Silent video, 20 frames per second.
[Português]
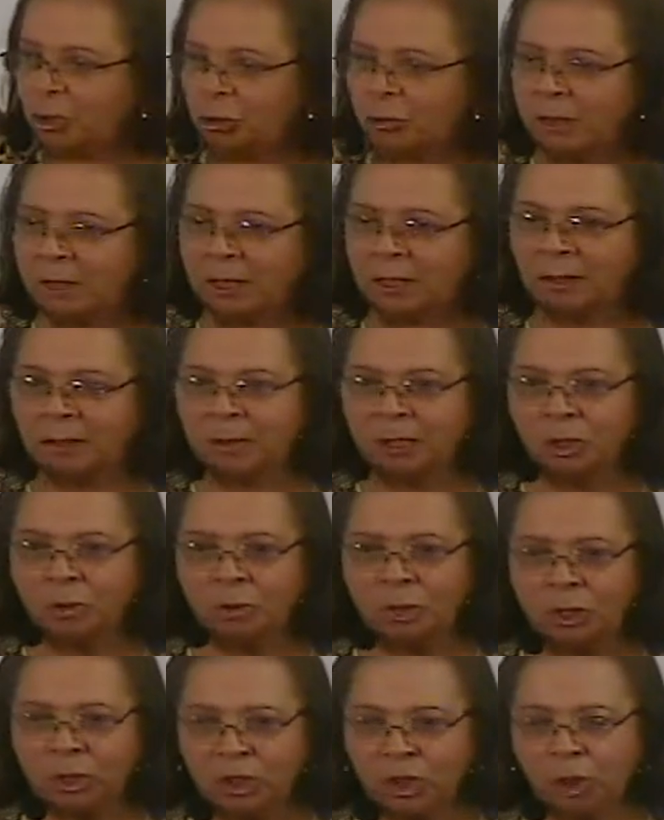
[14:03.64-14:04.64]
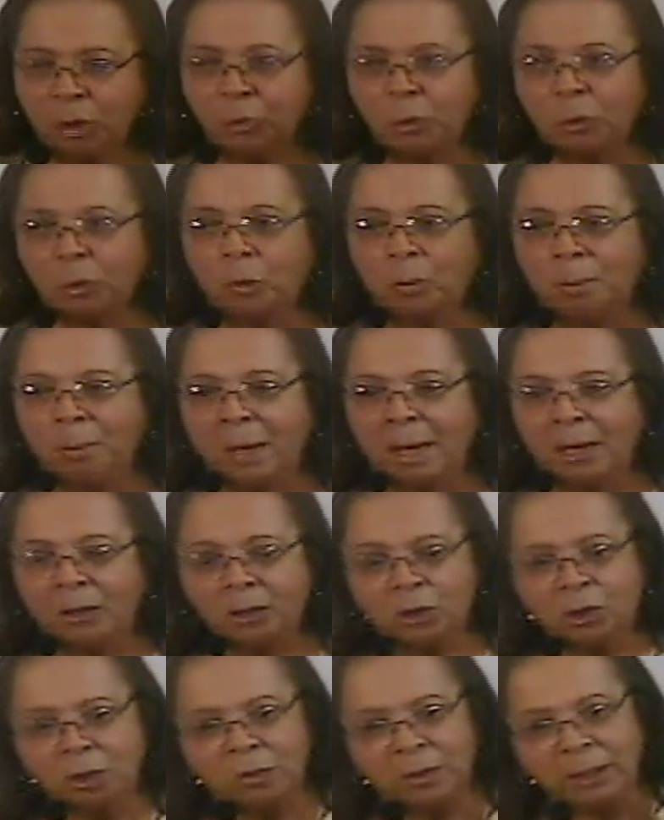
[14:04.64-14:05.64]
estudo sendo transmitido por um
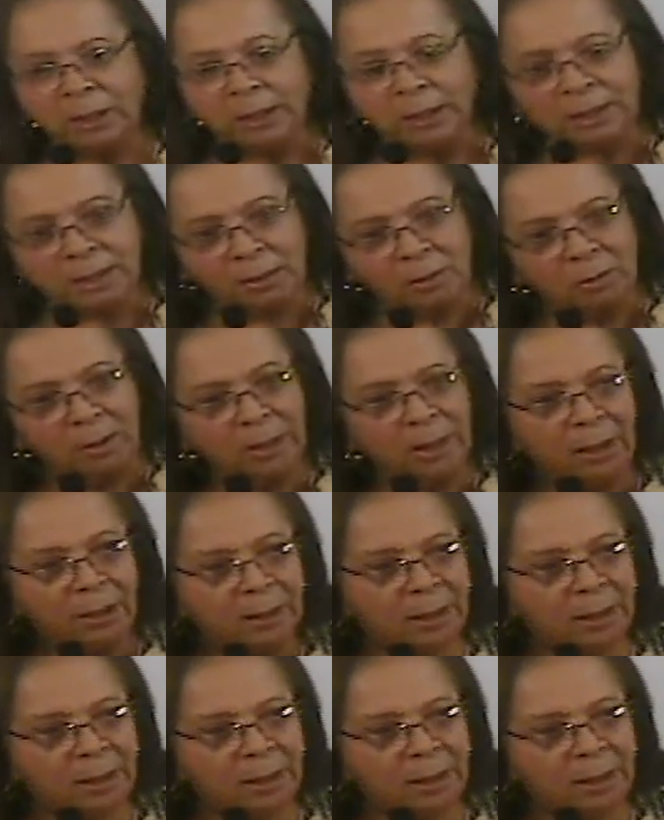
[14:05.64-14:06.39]
meio de comunicação,